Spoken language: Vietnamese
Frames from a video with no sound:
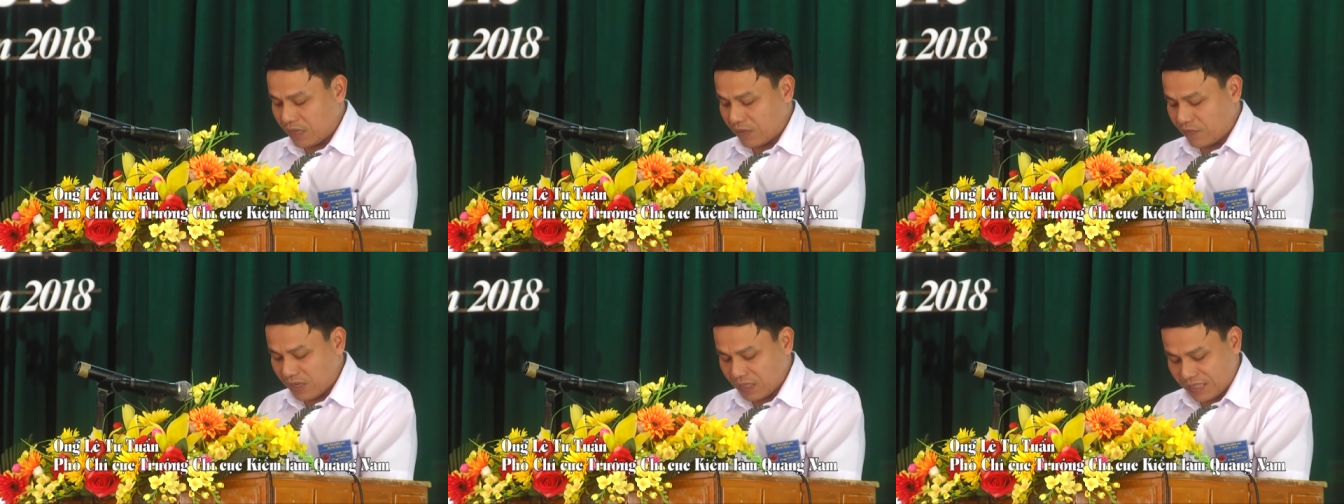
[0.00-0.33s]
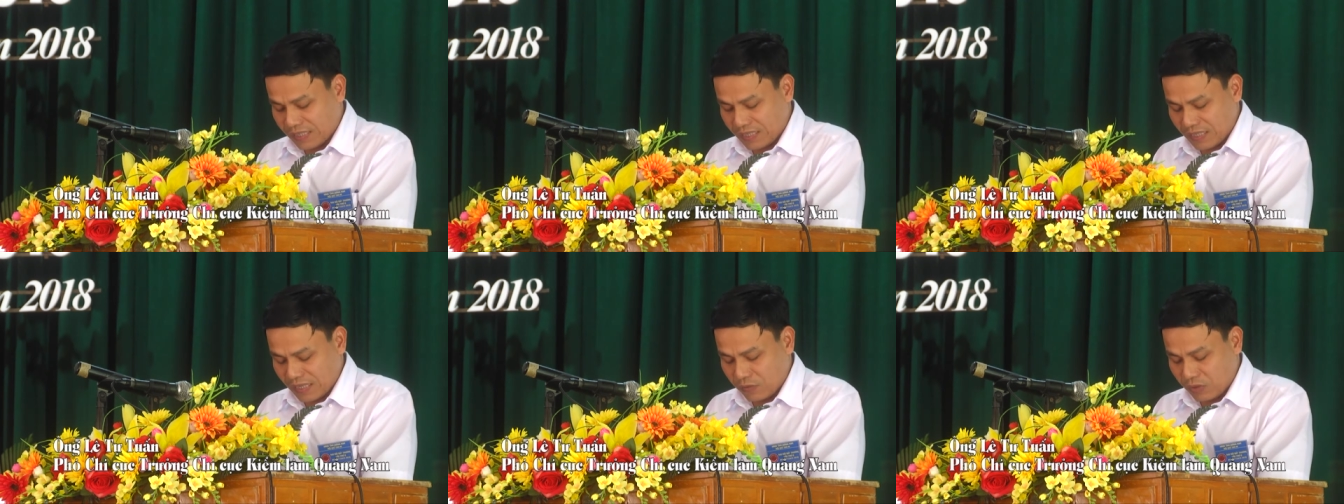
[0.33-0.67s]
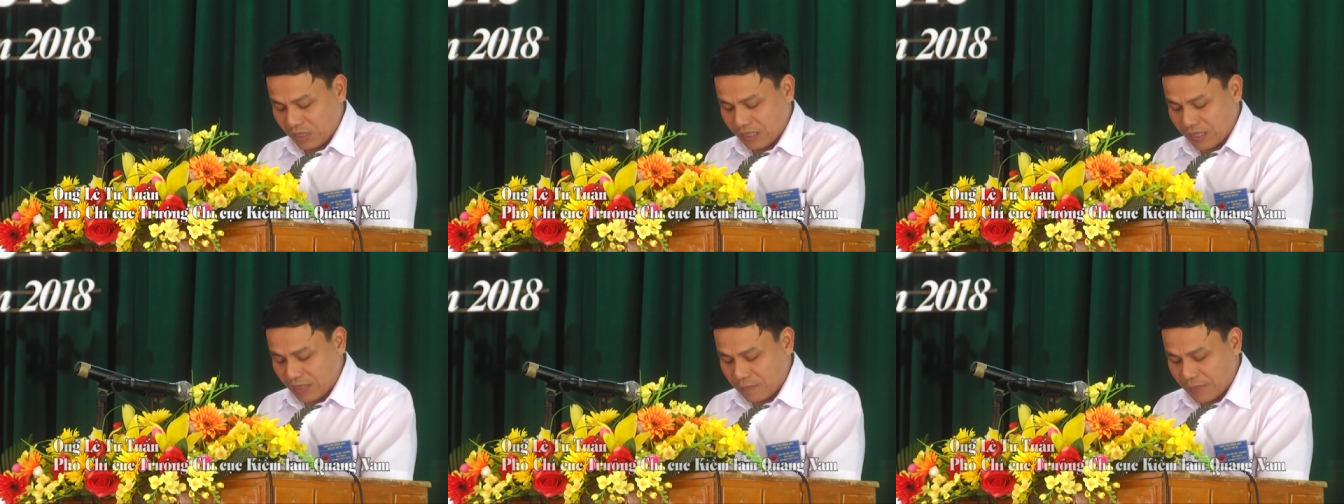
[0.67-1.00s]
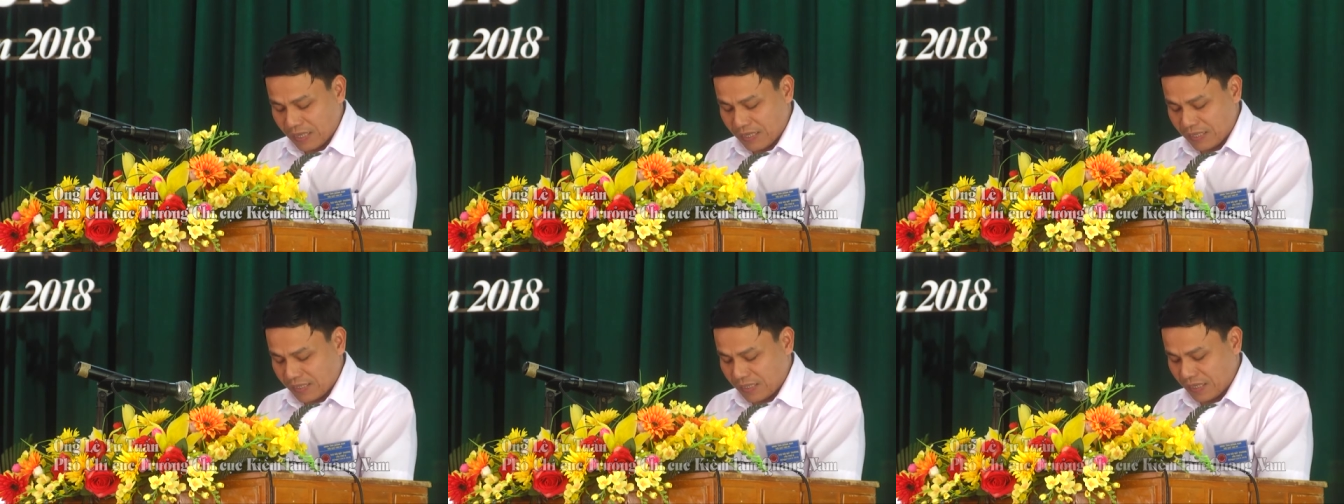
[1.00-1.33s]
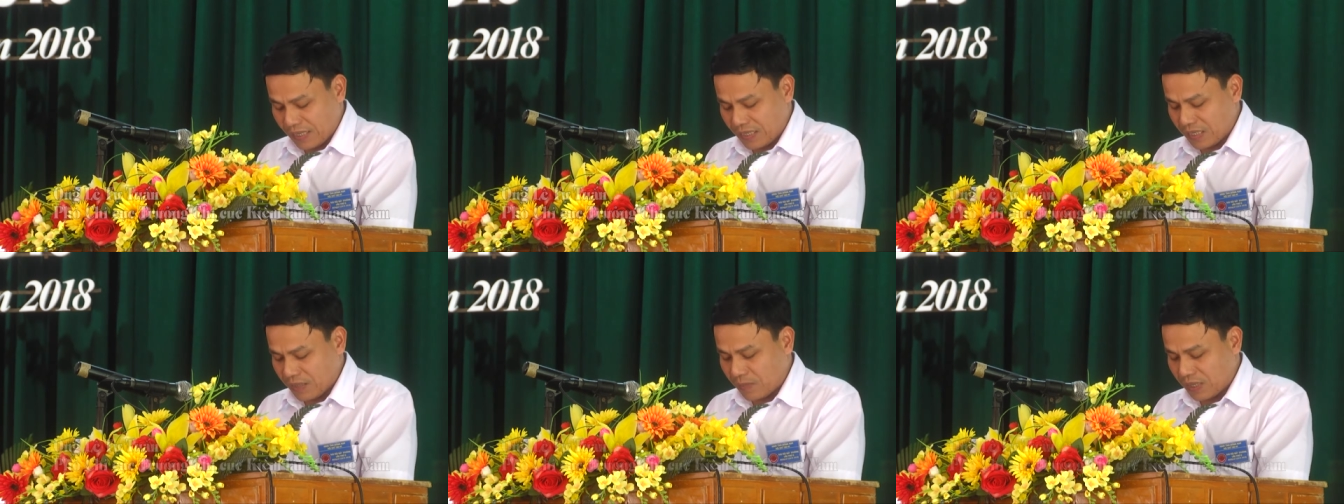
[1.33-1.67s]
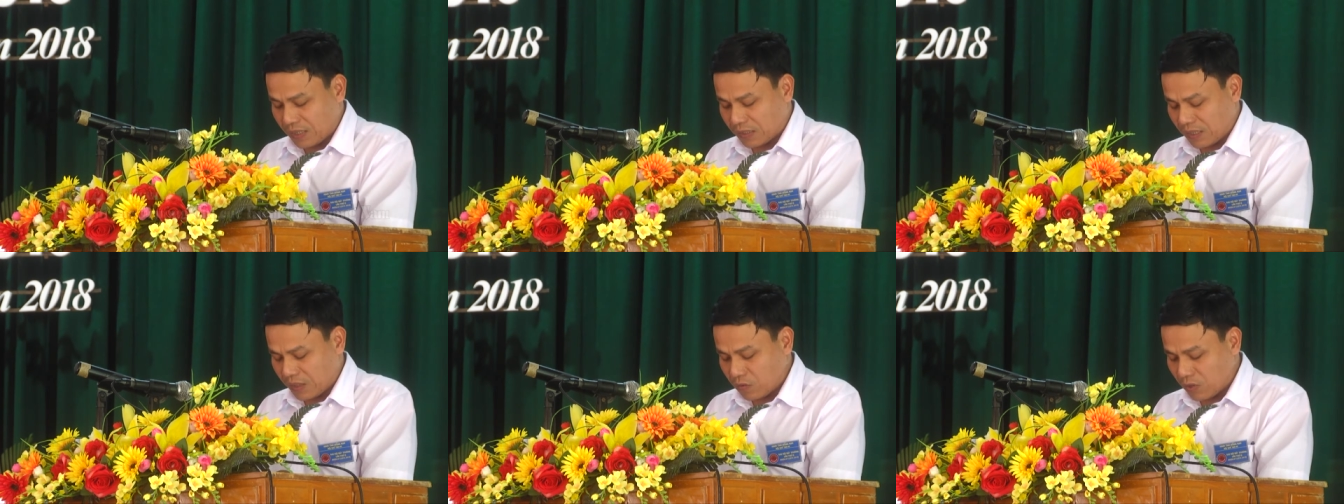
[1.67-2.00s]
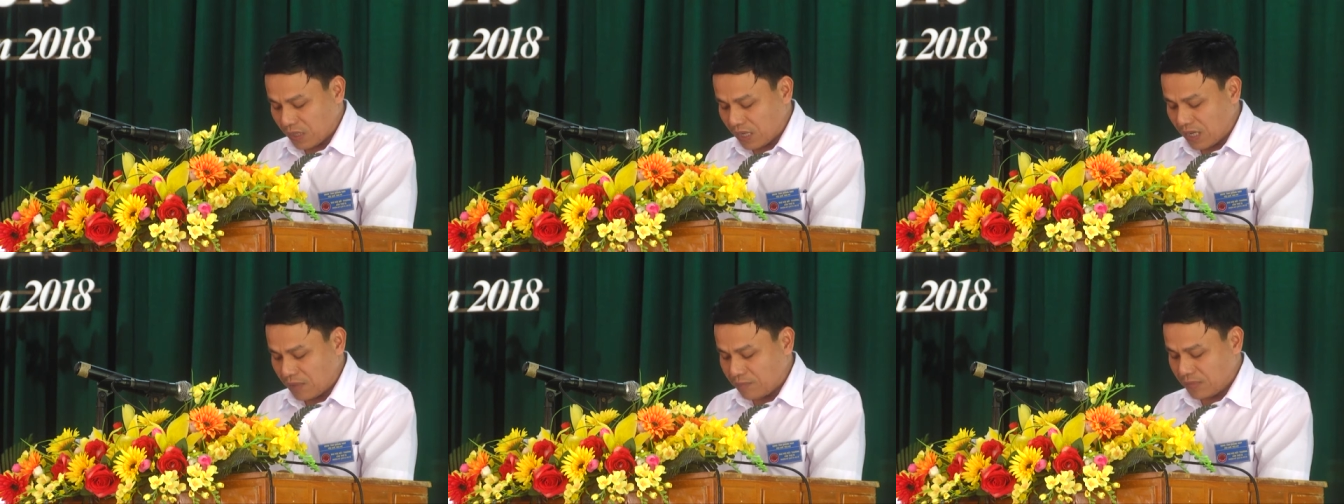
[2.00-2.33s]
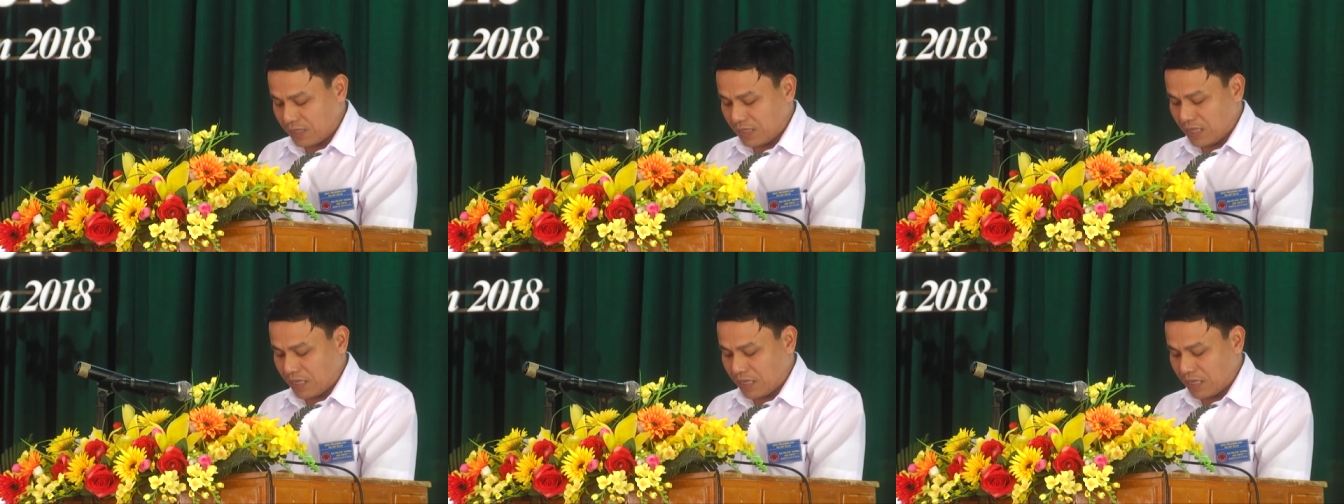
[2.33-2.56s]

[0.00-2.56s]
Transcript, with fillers: và phát triển cây quế trà my trên địa bàn tỉnh Quảng Nam